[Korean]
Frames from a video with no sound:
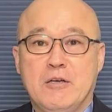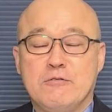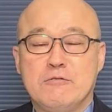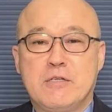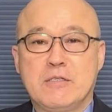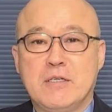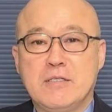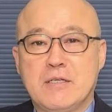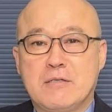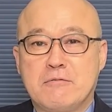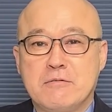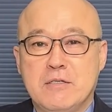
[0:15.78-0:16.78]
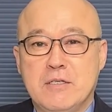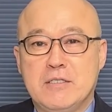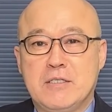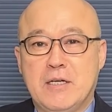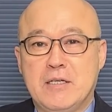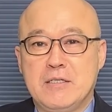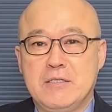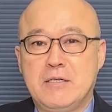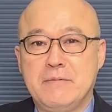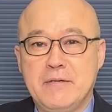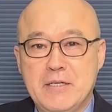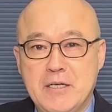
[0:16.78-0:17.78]
윤석열 대통령이 지난
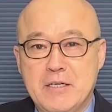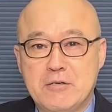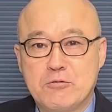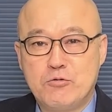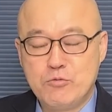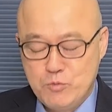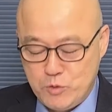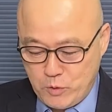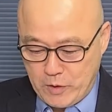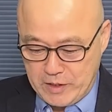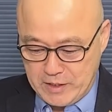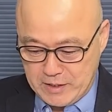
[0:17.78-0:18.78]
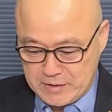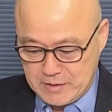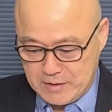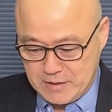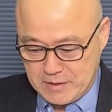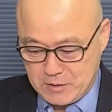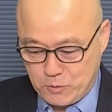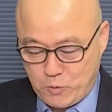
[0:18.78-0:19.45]
21일 국무회의에서